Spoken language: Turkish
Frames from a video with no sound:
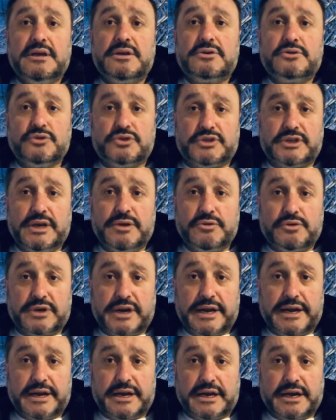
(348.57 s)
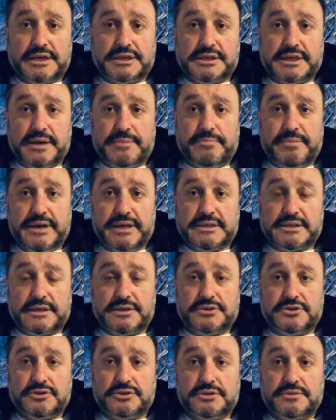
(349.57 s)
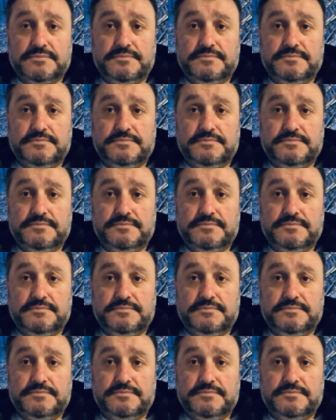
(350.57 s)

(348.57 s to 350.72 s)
Rusya Ukrayna'ya karşı yapmaya çalışıyor.